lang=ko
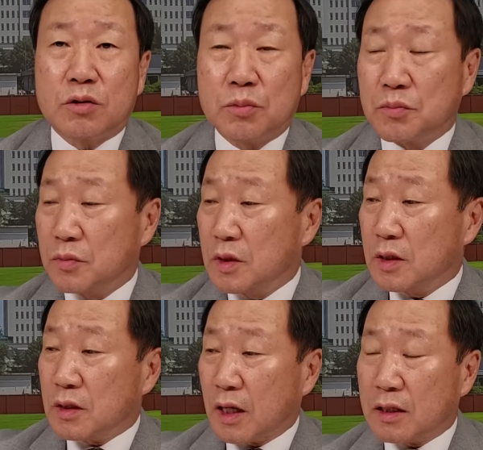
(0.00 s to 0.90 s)
좀
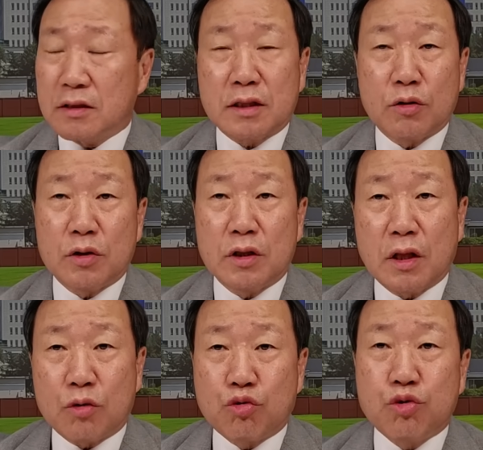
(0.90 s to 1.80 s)
다른
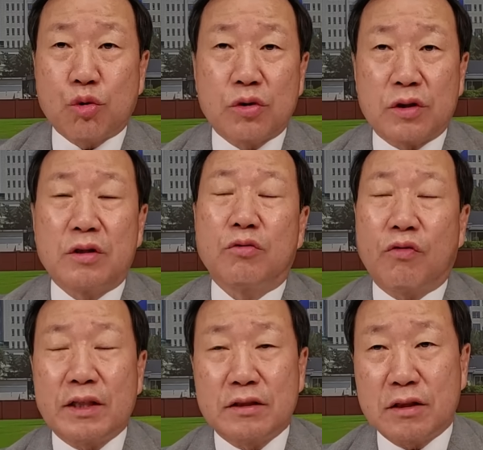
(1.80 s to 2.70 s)
차원인데 구조는
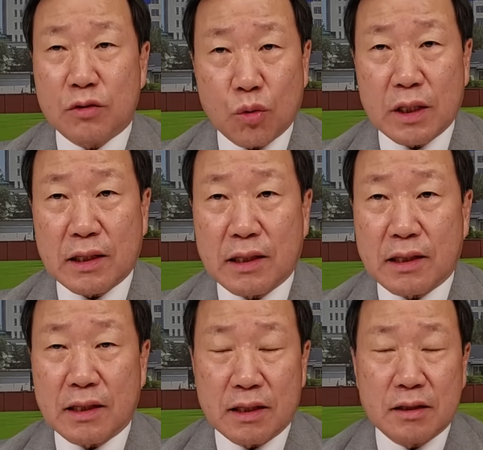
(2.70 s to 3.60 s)
완전히
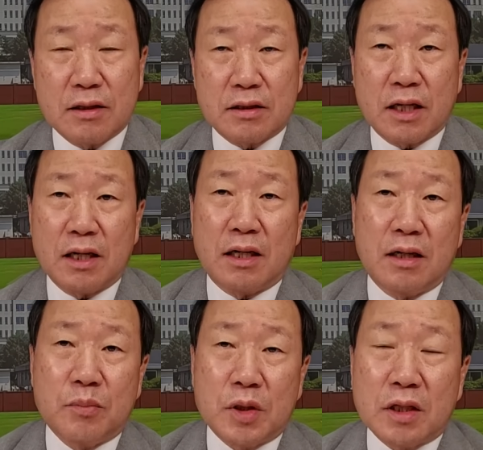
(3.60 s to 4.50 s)
똑같다 하는 걸
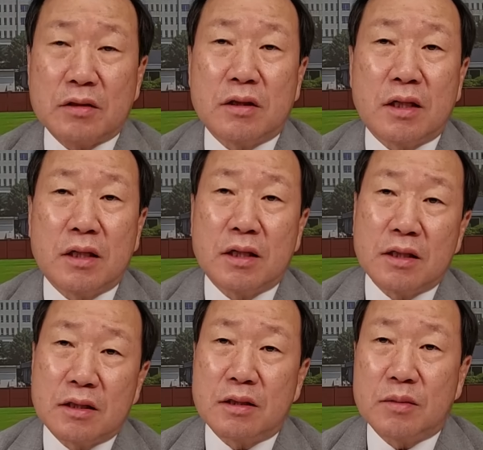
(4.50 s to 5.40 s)
제가 몇 달 전에
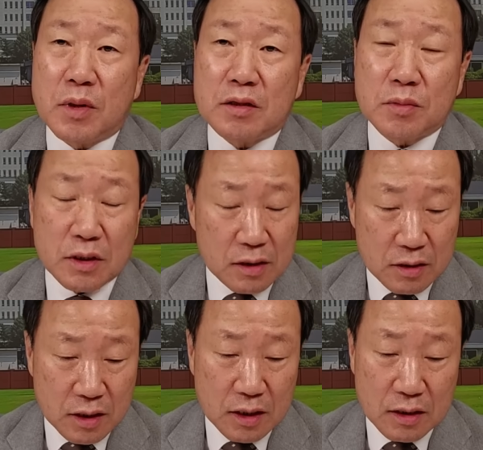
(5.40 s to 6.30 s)
그 말씀을 드린
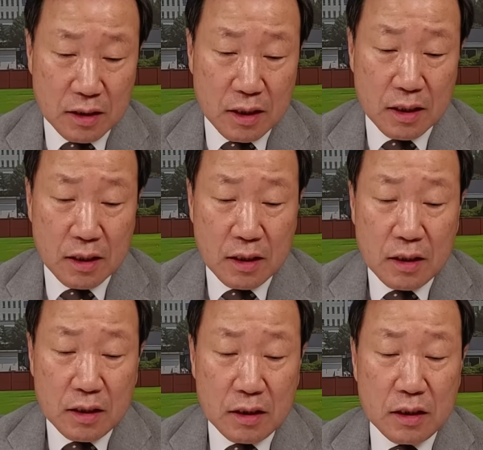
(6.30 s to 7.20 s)
적이 있는데
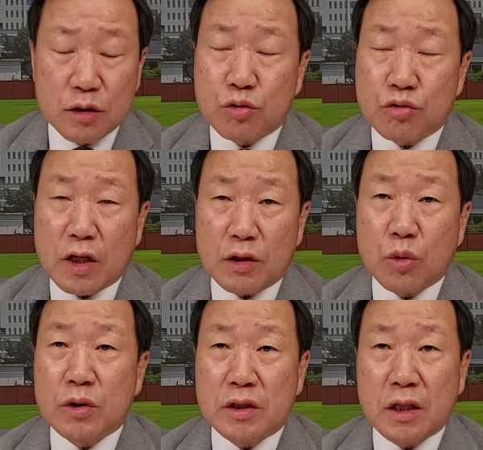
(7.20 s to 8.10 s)
이
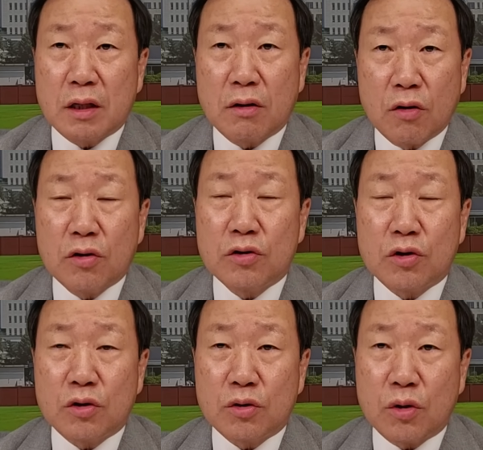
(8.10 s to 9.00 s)
수사도 이제 어느
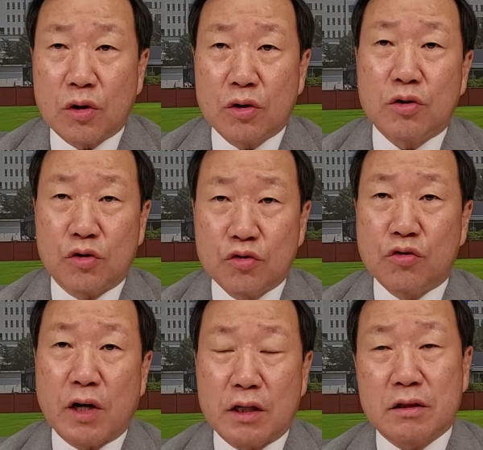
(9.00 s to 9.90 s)
정도
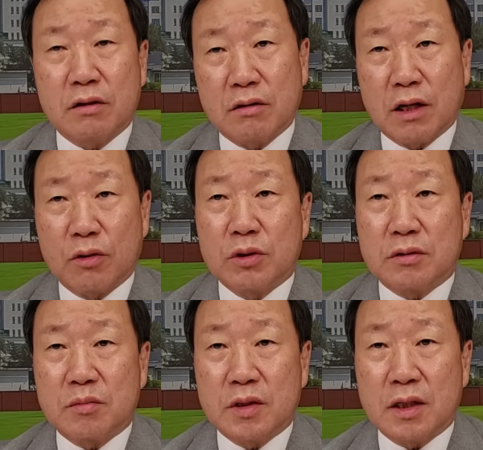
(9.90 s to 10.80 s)
윤곽을 드러내고
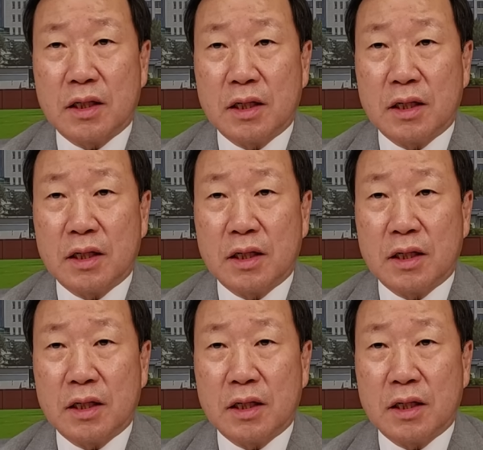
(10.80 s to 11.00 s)
있습니다.